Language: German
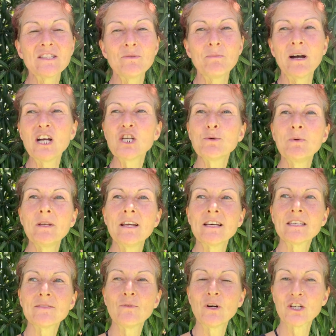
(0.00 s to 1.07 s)
zum Beispiel
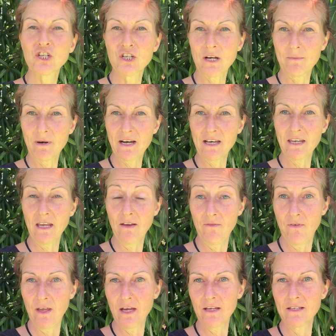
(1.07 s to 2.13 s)
das Wort Schamane?
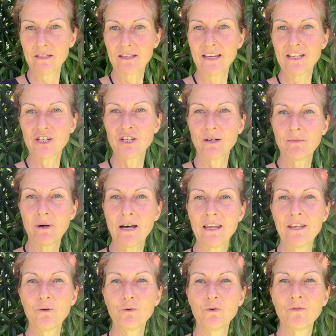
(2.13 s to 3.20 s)
Wer ist ein
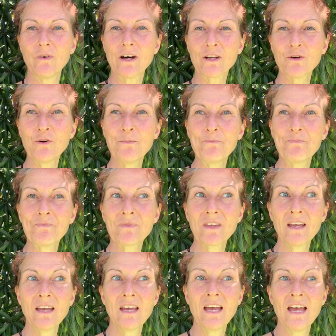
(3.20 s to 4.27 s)
Schamane und warum?
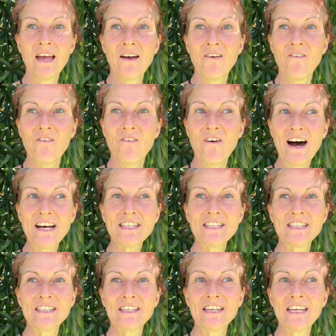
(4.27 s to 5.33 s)
Was
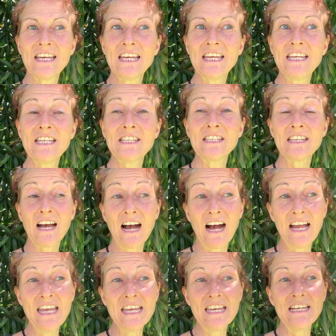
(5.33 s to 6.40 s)
ist
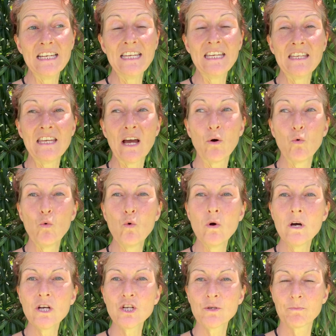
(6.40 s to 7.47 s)
eigentlich der
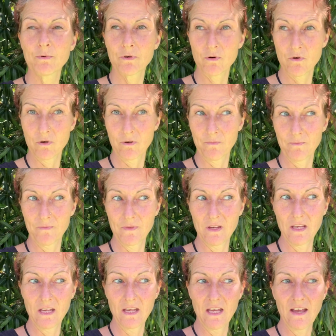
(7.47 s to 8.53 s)
Ursprung?
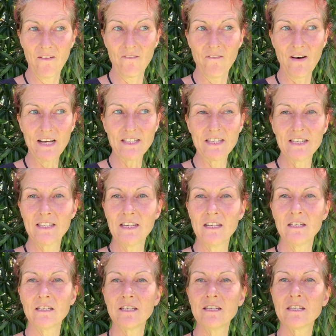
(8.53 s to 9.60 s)
Was ist die
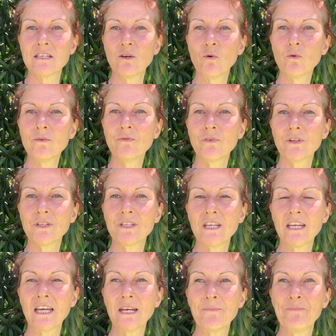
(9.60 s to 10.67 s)
Intention von
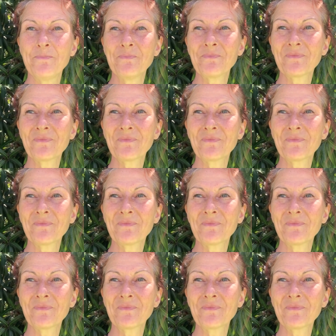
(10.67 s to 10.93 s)
Dingen?